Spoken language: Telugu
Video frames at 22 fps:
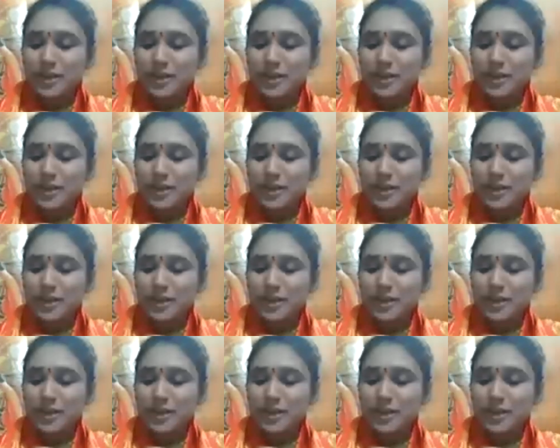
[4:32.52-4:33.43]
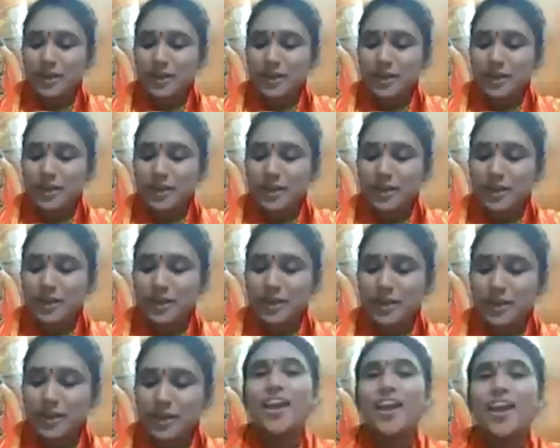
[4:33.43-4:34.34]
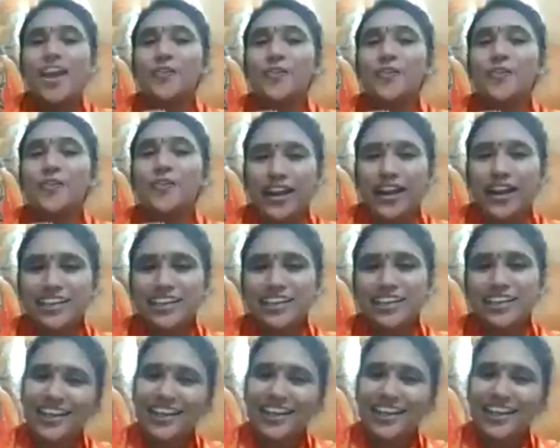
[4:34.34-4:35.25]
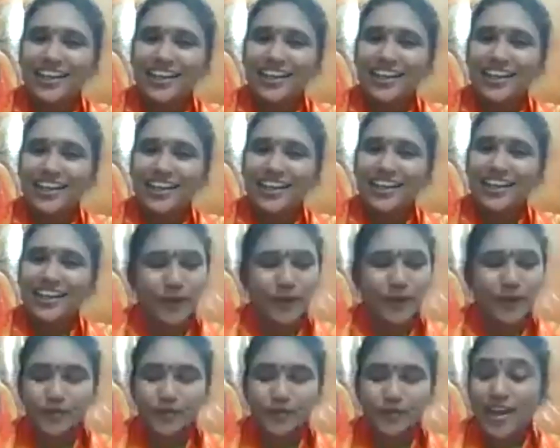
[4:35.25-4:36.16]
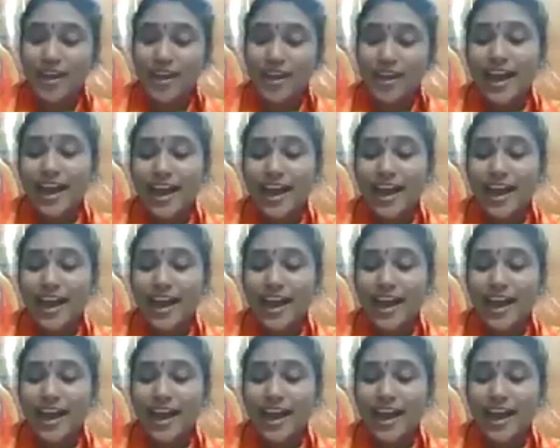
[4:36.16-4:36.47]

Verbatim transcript: నువ్వు హౌస్ వైఫ్ అయితే వంటిల్లే నీకు ధ్యాన కేంద్రం